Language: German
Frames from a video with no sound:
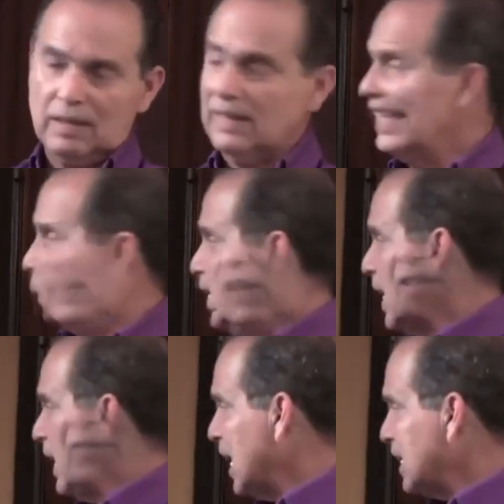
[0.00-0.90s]
Also
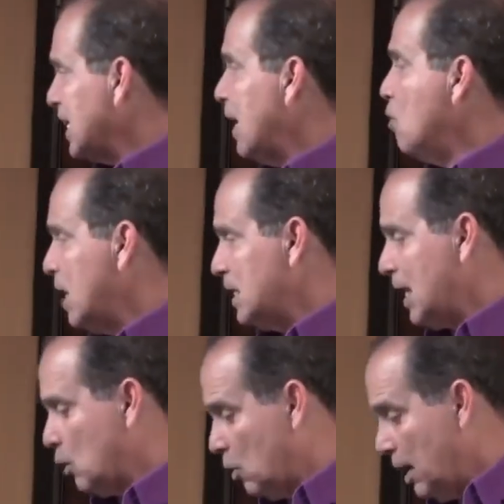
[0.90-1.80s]
ist Fett ein
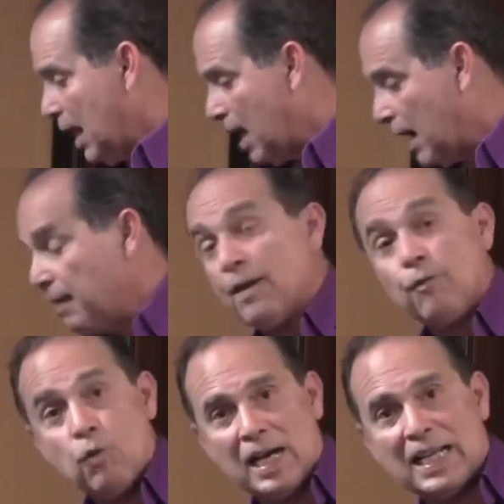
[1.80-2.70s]
Isolator. Nun
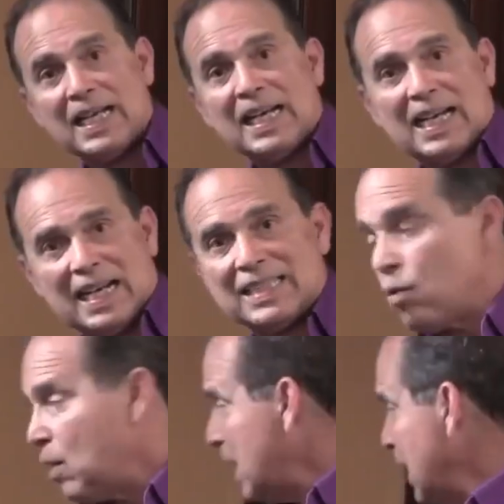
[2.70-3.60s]
abgesehen davon,
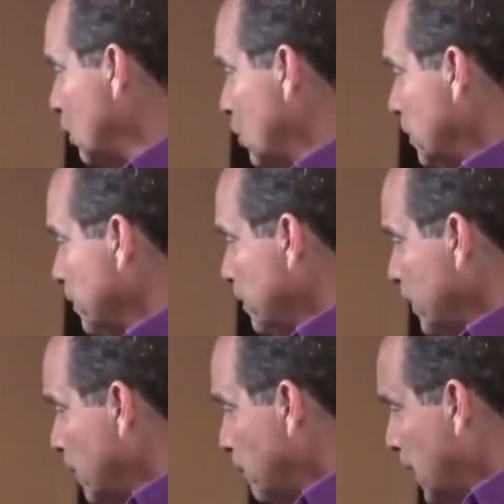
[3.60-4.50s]
dass Fett ein
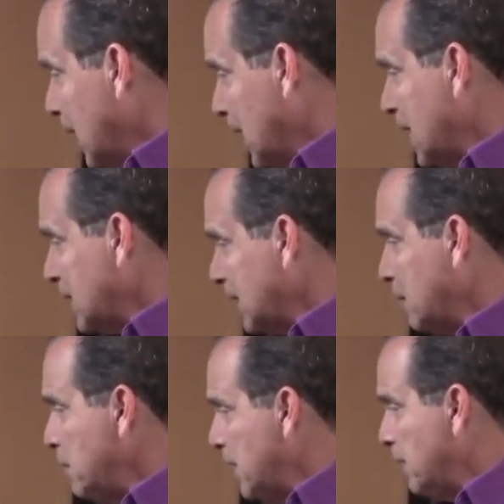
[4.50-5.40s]
Isolator ist,
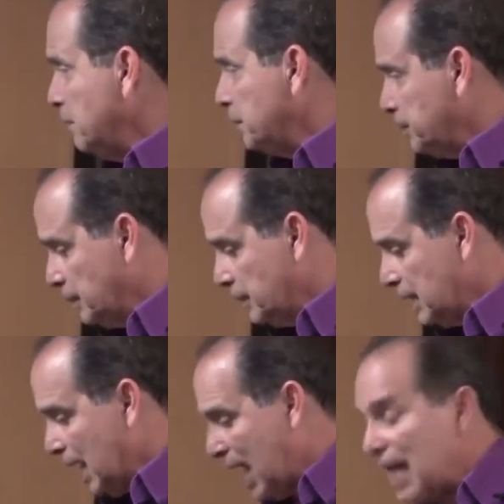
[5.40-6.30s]
isoliert Fett
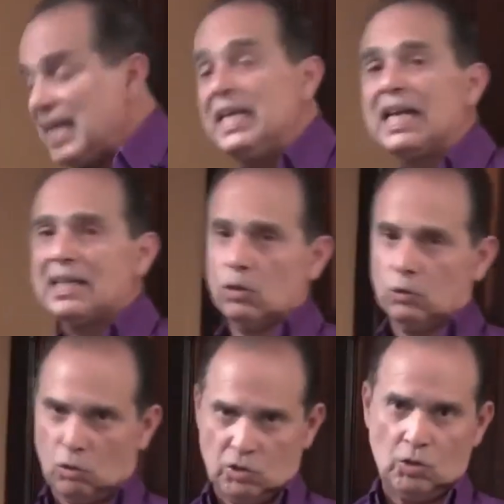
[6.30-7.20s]
auch vor
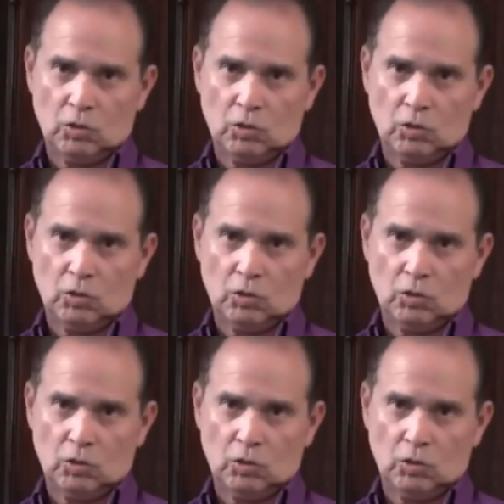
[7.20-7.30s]
Giftstoffen.